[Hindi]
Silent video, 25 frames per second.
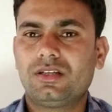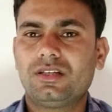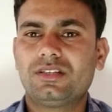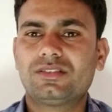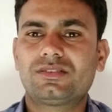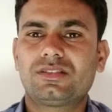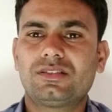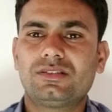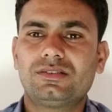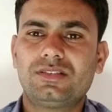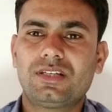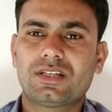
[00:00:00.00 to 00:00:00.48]

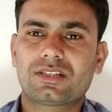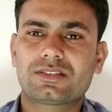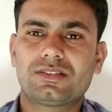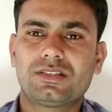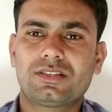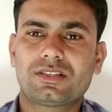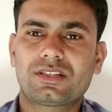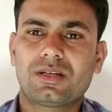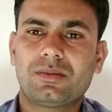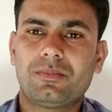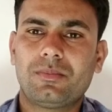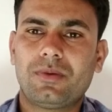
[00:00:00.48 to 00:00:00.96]
इस
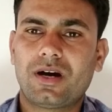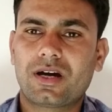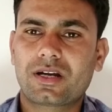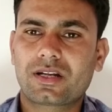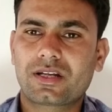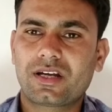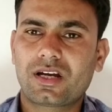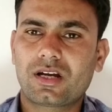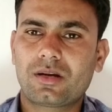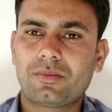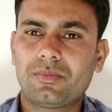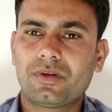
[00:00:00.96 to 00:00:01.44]
इंजेक्शन के
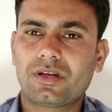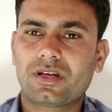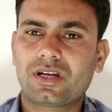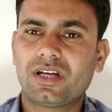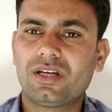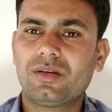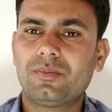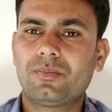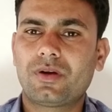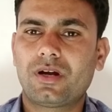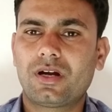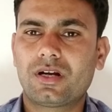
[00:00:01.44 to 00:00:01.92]
मार्केट में
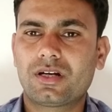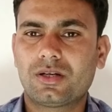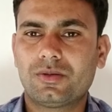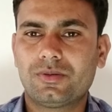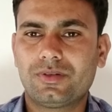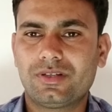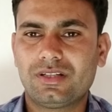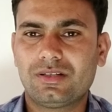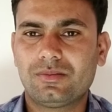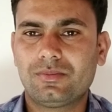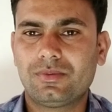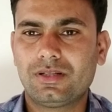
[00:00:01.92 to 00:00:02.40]
कई ब्रांड
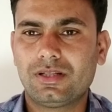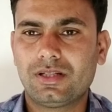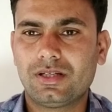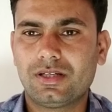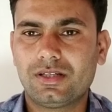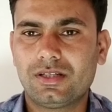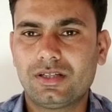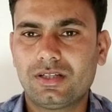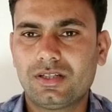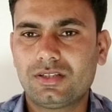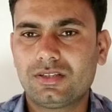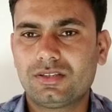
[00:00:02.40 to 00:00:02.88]
अवेलेबल
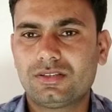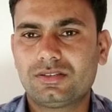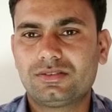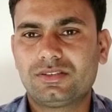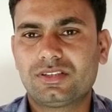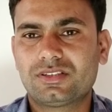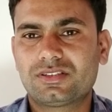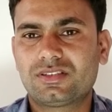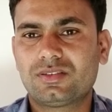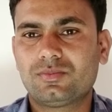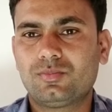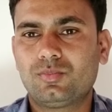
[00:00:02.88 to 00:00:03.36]
है
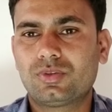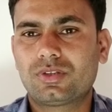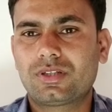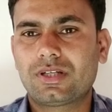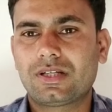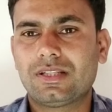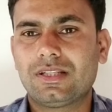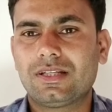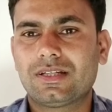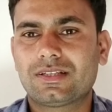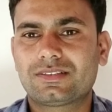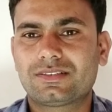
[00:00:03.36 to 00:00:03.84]
जैसे
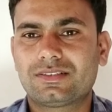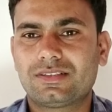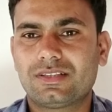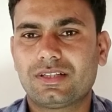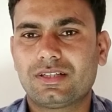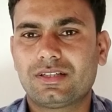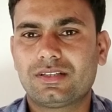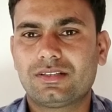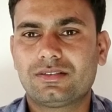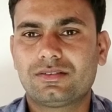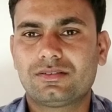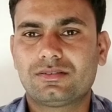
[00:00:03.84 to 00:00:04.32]
बुटालेक्स
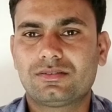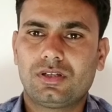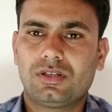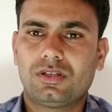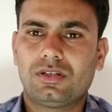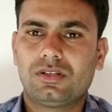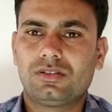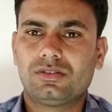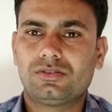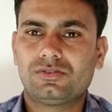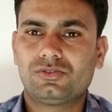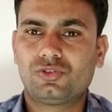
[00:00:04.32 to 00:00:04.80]
है
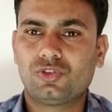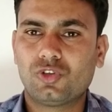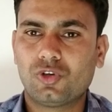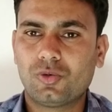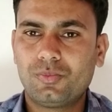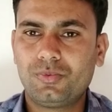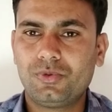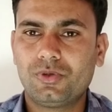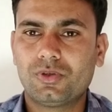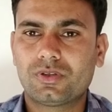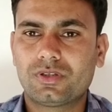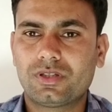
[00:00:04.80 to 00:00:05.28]

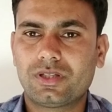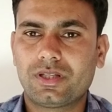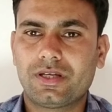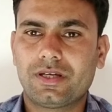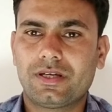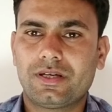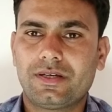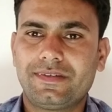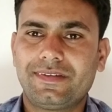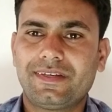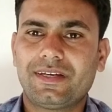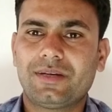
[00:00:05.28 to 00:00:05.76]
जोबियन
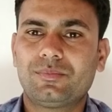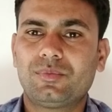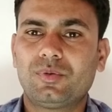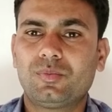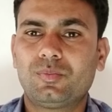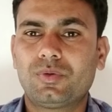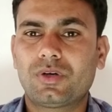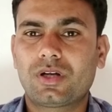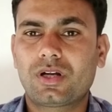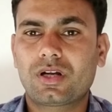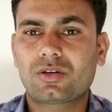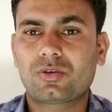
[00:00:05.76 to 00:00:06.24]
है या
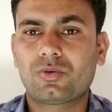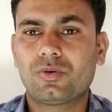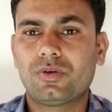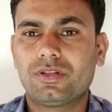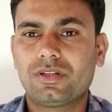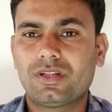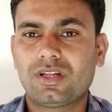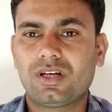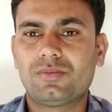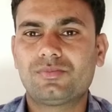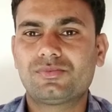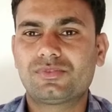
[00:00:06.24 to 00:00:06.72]
बुपराक्वेन
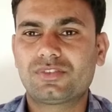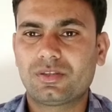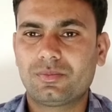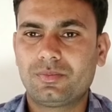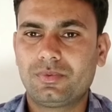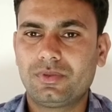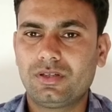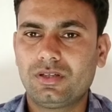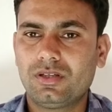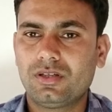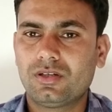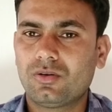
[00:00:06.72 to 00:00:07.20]
नाम से
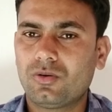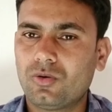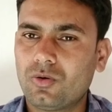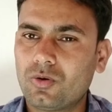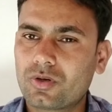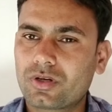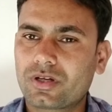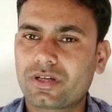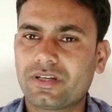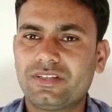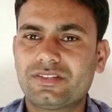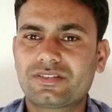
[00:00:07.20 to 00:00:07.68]
भी
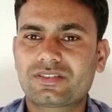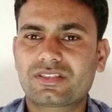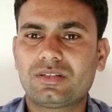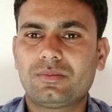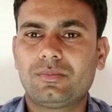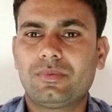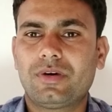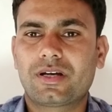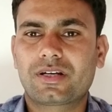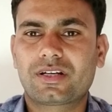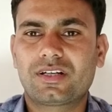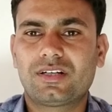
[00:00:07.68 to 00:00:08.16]
और कई इसके
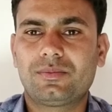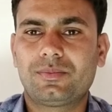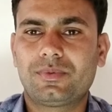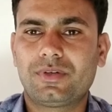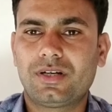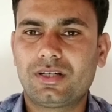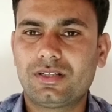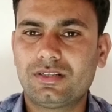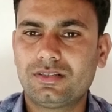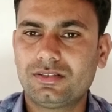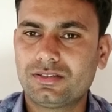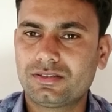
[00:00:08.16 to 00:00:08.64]
मार्केट
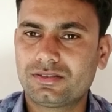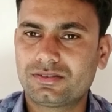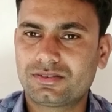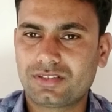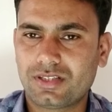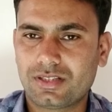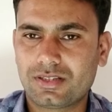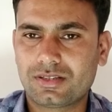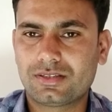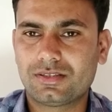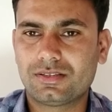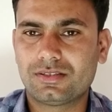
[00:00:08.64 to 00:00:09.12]
ब्रांड
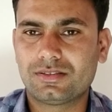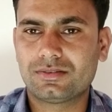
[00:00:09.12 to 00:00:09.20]
चलते